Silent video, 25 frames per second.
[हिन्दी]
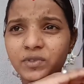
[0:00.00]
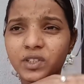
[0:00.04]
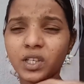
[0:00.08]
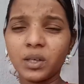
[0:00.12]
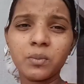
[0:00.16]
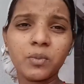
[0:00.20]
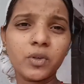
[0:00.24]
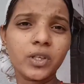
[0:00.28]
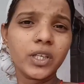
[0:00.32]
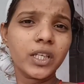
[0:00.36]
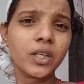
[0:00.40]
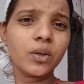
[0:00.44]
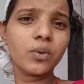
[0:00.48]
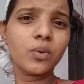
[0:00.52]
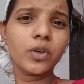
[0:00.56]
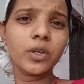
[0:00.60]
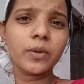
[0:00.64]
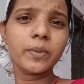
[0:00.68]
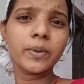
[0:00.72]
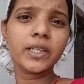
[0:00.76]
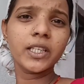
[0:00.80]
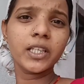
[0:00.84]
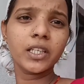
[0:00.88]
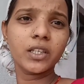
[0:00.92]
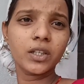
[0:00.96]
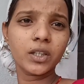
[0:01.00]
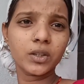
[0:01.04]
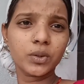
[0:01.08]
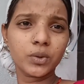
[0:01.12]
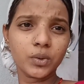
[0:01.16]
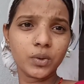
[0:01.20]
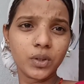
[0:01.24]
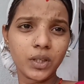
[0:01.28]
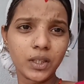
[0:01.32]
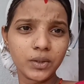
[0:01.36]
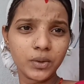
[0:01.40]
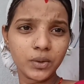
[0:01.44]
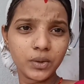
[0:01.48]
तो हम बोले कि कोई भी दिक्कत
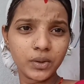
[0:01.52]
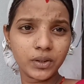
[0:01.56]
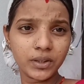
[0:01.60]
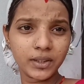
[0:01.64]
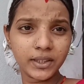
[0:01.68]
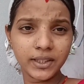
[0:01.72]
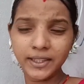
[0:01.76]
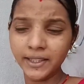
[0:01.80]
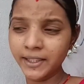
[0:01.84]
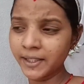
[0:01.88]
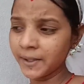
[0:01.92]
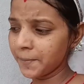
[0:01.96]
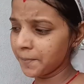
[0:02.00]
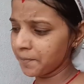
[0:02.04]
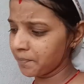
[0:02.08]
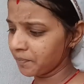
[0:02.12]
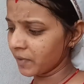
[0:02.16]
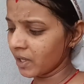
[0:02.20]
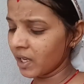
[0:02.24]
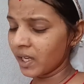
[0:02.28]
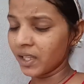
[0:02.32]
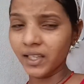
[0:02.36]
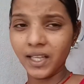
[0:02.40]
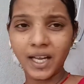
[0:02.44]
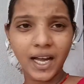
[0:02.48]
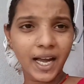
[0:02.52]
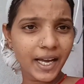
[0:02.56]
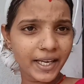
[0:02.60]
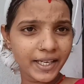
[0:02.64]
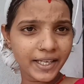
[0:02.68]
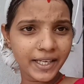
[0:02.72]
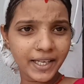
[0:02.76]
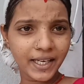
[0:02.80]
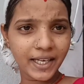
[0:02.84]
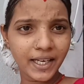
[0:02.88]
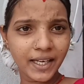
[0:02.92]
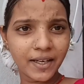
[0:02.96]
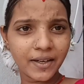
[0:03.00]
होगा दीदी तो
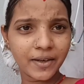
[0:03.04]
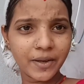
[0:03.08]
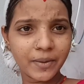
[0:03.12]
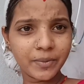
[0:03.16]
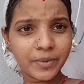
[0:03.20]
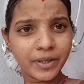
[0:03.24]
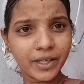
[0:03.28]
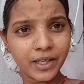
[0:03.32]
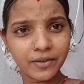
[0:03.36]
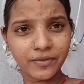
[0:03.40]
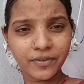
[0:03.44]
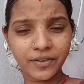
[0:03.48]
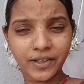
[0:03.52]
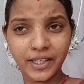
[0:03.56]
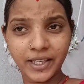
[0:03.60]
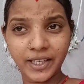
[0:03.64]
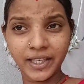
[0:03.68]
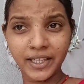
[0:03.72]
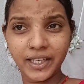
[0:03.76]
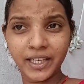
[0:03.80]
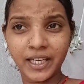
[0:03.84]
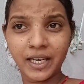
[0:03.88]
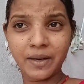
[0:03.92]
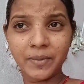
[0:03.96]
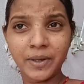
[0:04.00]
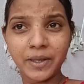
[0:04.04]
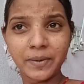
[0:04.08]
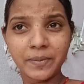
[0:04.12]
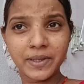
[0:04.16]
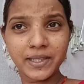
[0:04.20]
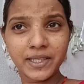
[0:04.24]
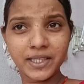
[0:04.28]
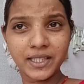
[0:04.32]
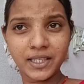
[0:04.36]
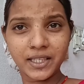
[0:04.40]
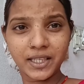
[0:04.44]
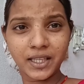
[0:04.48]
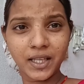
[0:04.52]
आइएगा हम हेल्प करेंगे हमारे
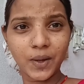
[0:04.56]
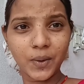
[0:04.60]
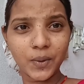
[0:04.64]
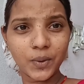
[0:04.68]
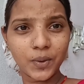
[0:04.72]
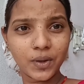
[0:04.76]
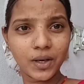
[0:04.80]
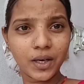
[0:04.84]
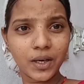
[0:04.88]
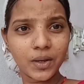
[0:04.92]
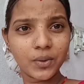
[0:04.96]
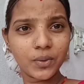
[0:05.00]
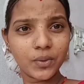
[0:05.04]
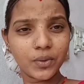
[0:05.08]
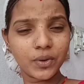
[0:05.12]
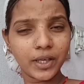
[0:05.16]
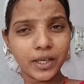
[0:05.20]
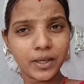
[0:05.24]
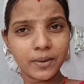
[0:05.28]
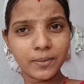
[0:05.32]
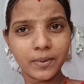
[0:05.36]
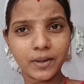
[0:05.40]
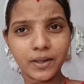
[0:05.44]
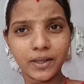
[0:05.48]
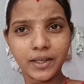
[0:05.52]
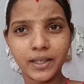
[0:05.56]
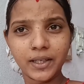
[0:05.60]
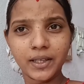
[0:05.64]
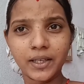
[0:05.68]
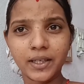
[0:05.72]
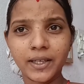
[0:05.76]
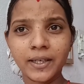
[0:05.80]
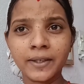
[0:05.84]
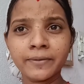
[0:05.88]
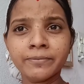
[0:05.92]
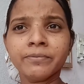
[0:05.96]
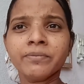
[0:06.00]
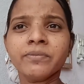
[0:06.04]
पास जितना होगा वो हेल्प
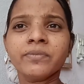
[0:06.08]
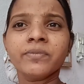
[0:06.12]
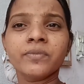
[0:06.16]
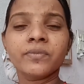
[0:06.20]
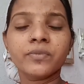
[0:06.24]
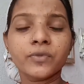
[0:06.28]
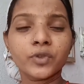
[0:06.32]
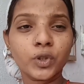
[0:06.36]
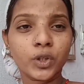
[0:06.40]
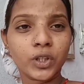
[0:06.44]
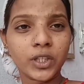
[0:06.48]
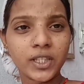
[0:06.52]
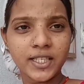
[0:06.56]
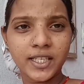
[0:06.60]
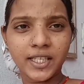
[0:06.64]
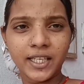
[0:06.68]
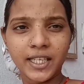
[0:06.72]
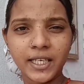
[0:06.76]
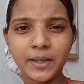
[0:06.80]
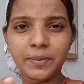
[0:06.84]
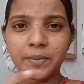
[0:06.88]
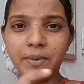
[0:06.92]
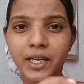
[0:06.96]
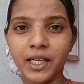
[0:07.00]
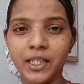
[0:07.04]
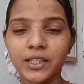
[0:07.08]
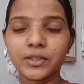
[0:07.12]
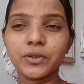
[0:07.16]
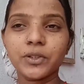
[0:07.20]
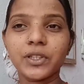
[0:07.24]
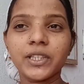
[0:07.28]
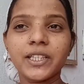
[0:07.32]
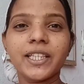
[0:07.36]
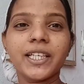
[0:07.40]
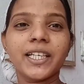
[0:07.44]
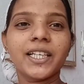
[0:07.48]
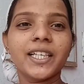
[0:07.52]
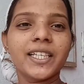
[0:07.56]
करेंगे छोटा सा क्लिप डाल
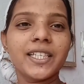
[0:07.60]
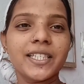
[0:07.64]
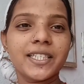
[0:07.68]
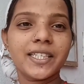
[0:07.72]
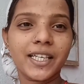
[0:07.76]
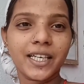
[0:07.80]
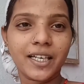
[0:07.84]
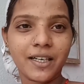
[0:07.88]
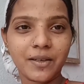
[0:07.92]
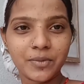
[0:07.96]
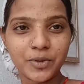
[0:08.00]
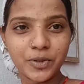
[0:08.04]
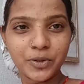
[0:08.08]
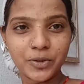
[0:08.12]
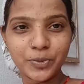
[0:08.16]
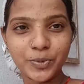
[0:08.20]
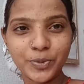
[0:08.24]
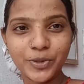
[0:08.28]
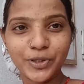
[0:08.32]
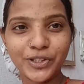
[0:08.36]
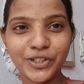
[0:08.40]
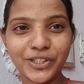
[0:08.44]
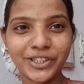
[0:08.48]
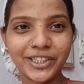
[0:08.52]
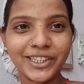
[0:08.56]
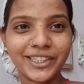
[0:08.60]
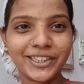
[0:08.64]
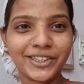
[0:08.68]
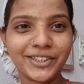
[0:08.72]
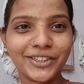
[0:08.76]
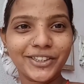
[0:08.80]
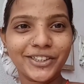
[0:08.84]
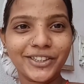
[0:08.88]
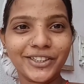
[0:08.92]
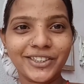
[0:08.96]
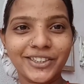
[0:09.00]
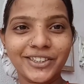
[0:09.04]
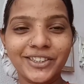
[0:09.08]
दूँगी देख लीजिएगा हम झूठ बोल रहे हैं
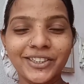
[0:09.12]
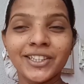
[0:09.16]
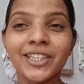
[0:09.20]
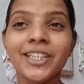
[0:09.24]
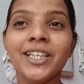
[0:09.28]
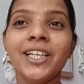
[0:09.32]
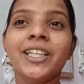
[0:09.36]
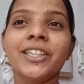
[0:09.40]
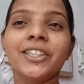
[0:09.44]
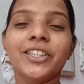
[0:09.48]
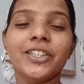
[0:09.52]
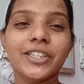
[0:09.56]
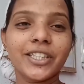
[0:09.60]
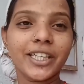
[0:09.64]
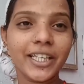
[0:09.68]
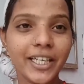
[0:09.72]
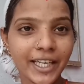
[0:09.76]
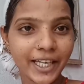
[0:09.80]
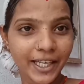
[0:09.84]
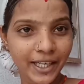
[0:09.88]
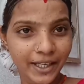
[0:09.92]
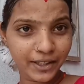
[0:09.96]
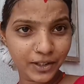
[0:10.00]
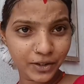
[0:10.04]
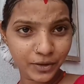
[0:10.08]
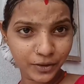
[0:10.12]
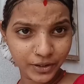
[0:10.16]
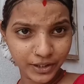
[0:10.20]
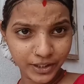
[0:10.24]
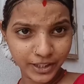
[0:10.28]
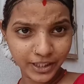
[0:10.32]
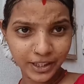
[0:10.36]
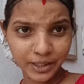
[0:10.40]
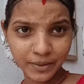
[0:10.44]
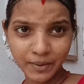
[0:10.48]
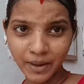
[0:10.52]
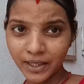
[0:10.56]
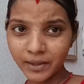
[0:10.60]
तो दोस्त तो चलिए थोड़ी
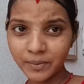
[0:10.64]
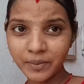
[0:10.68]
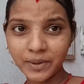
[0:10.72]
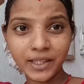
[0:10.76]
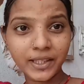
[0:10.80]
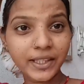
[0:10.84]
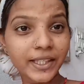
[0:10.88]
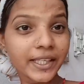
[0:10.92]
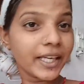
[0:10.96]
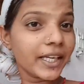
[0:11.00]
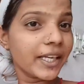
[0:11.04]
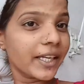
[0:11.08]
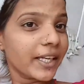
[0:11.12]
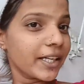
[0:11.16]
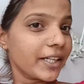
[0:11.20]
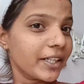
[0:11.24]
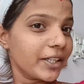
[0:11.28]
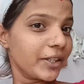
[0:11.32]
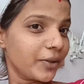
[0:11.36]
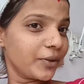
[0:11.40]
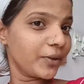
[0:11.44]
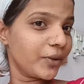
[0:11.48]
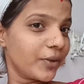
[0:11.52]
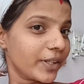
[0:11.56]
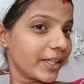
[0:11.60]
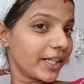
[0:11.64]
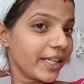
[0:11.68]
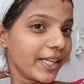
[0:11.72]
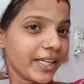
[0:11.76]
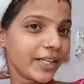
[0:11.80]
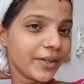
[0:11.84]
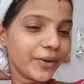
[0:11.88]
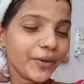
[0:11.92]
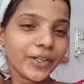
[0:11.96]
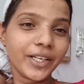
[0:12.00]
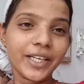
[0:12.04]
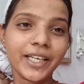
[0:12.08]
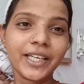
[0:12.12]
देर के बाद मिलते हैं रेडी
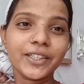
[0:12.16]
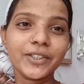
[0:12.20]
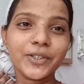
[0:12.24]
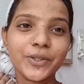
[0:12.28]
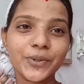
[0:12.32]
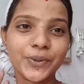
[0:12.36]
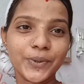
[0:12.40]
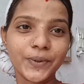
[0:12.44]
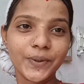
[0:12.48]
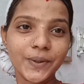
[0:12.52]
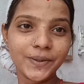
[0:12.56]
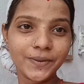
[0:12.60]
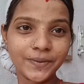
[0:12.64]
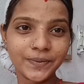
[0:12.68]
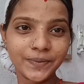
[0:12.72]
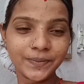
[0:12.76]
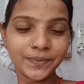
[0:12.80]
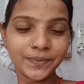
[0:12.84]
होके ओके दोस्तों